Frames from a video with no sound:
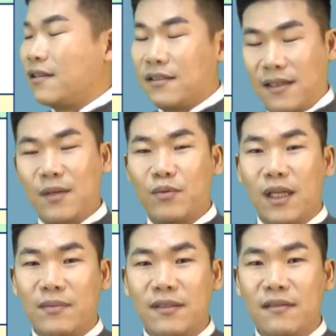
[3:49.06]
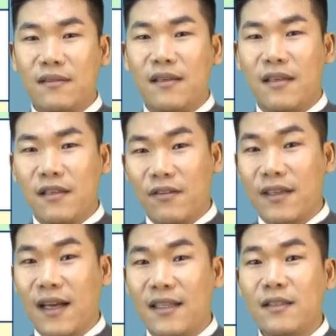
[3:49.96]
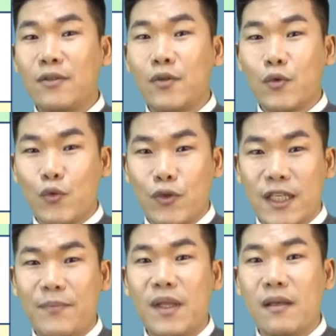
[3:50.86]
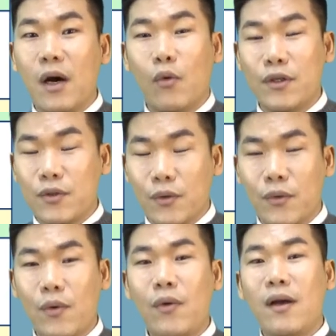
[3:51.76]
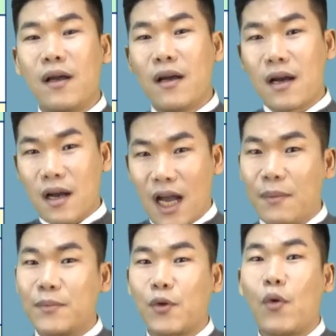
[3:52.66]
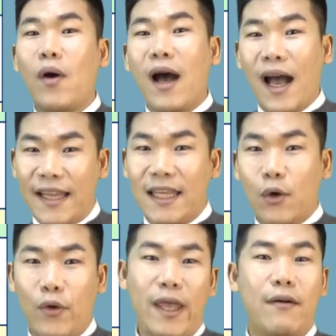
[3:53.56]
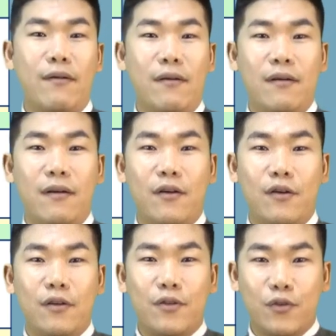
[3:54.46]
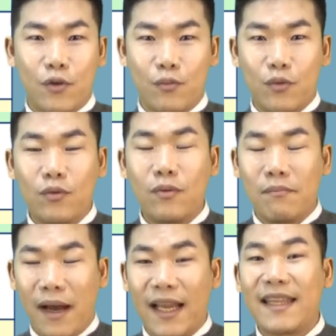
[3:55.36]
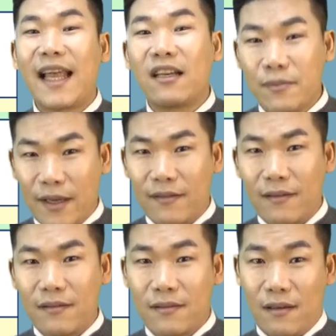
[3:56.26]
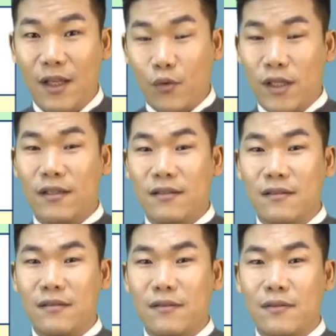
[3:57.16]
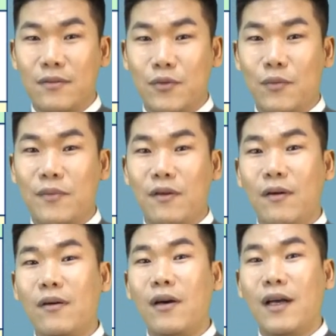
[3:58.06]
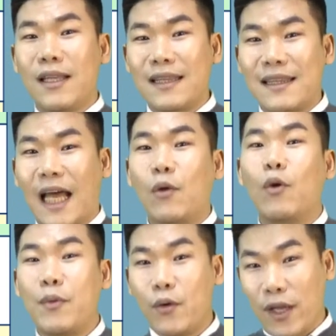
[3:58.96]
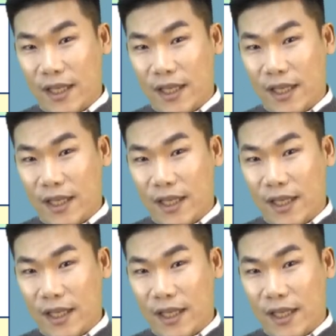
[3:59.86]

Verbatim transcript: 세 부담은 연간 92억 원 정도 감소한다고 해요. 정부 말에 따르면 그런데 우리는 좀 더 나눠볼 필요가